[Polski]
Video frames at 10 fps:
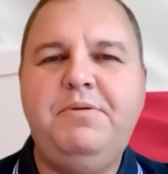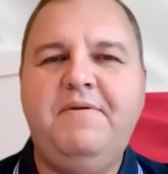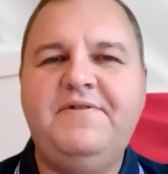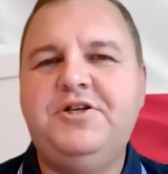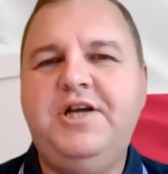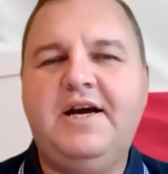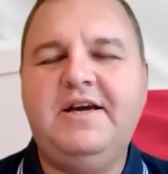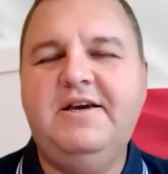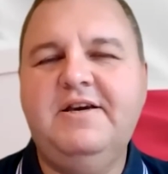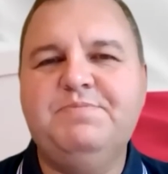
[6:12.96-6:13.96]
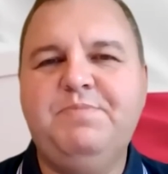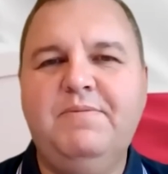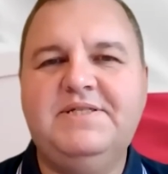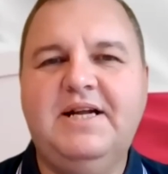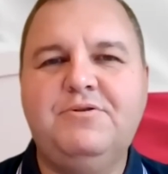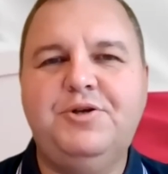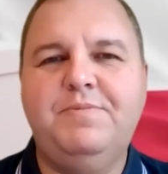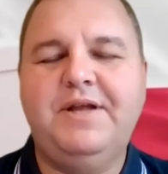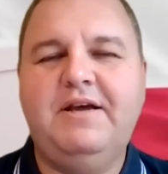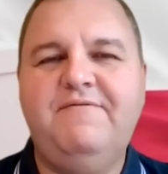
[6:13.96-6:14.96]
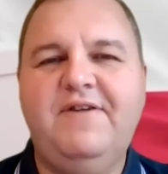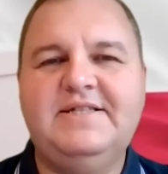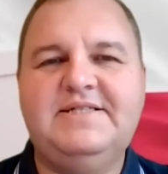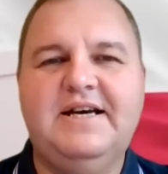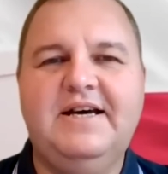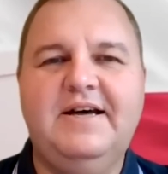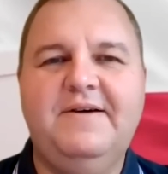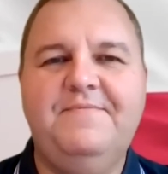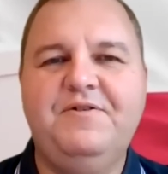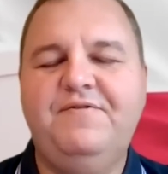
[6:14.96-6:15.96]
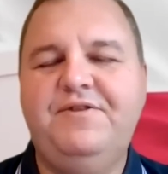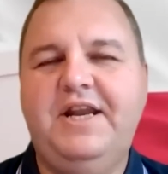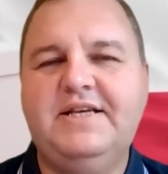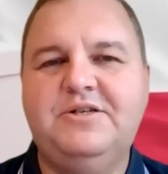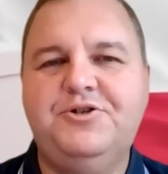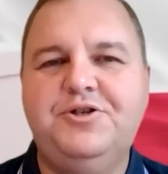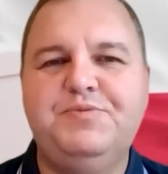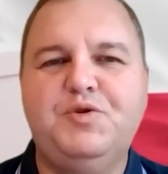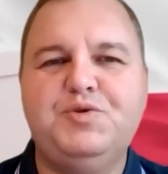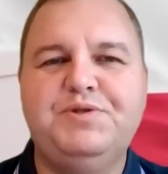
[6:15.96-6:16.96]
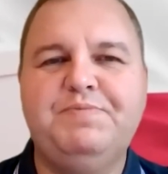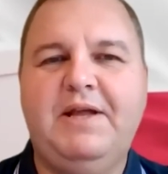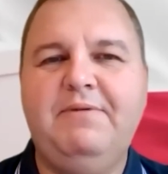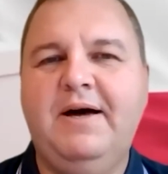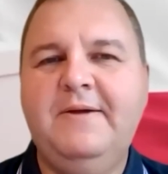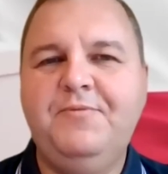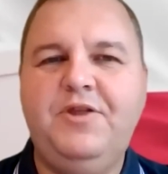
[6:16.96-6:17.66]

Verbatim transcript: Proszę mi powiedzieć, jaki jest pomysł na to, żeby ta inflacja w drastyczny sposób spadła?